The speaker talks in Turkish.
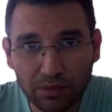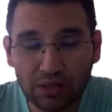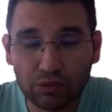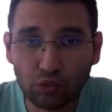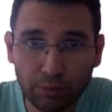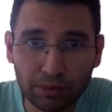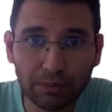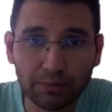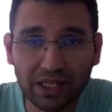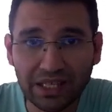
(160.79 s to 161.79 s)

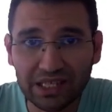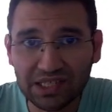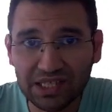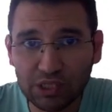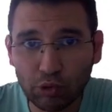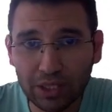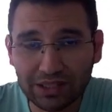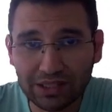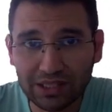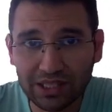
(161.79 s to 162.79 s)
toplamları eksi 2 olan
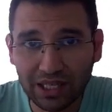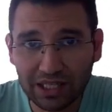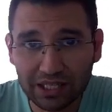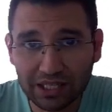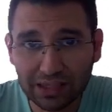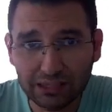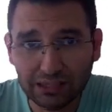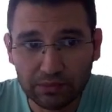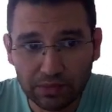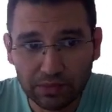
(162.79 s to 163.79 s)
iki tane sayı.
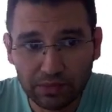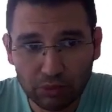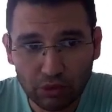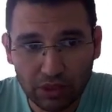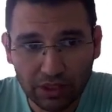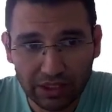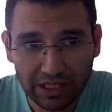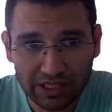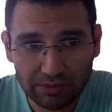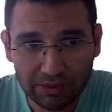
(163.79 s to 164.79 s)
Nedir bu?
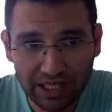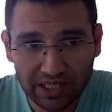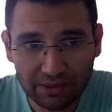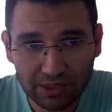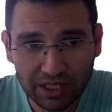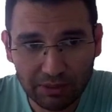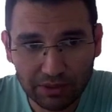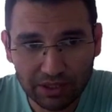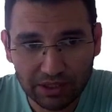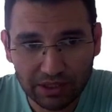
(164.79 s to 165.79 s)
Eksi 1'e eksi 1 değil
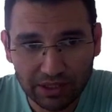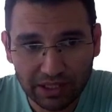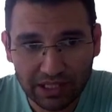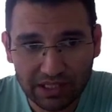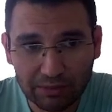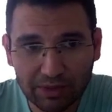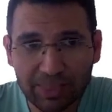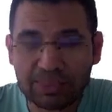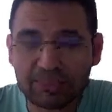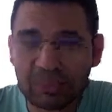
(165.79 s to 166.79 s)
midir? Eksi 1 ile
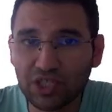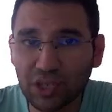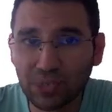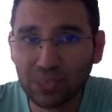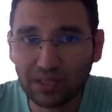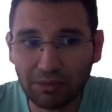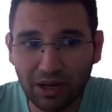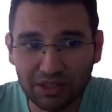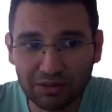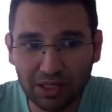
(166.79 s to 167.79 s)
eksi 1'i çarparsam
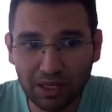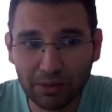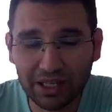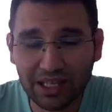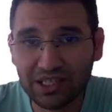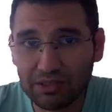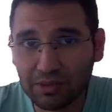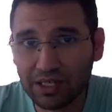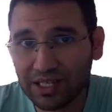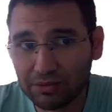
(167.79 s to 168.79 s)
artı 1 yapar. Eksi 1 ile
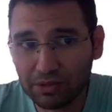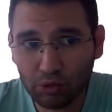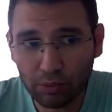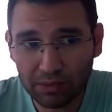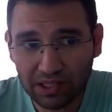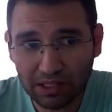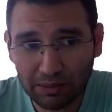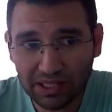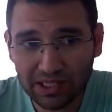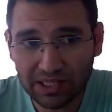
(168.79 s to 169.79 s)
eksi 1'i toplarsam
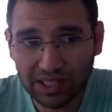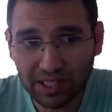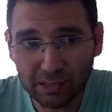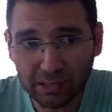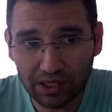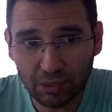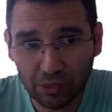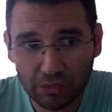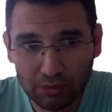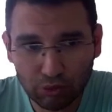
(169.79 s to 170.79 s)
eksi 2 yapar. E, o
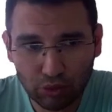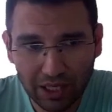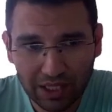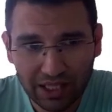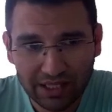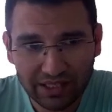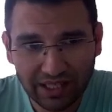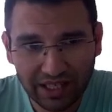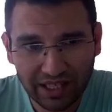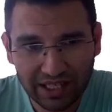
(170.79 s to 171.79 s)
zaman bu da t
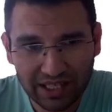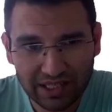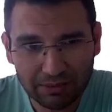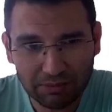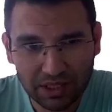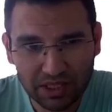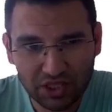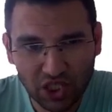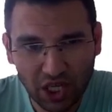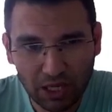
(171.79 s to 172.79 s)
eksi 1
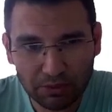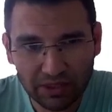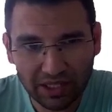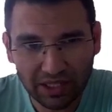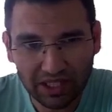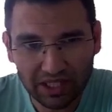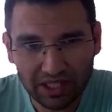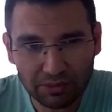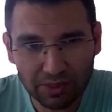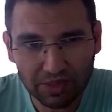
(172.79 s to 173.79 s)
çarpı t eksi
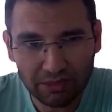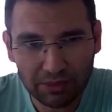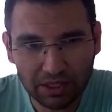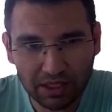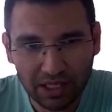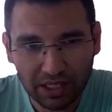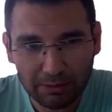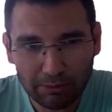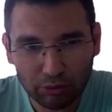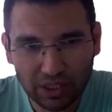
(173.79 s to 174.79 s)
1 değil midir? E,
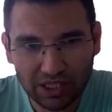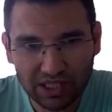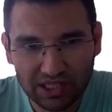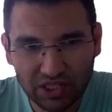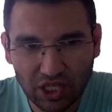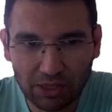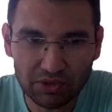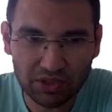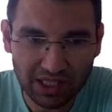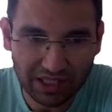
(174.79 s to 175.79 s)
ben bunların ikisini çarpınca
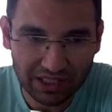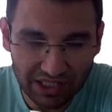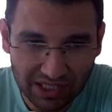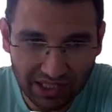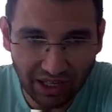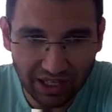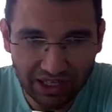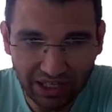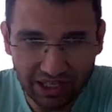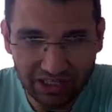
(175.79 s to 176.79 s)
zaten ikisi de aynı ya
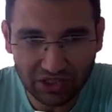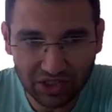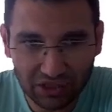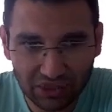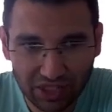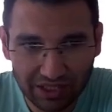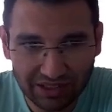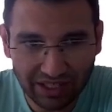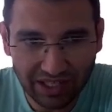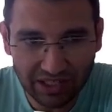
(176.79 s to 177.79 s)
arkadaşlar. E, bu zaten t
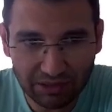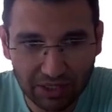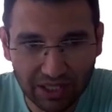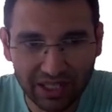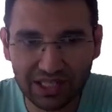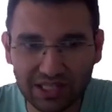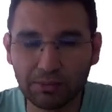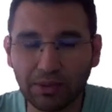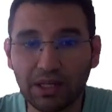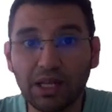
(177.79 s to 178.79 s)
eksi 1'in karesi yapar.
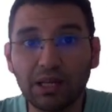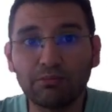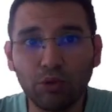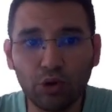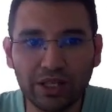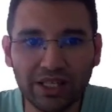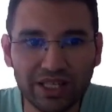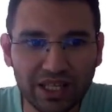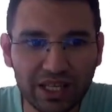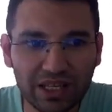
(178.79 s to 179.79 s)
Böyle de yine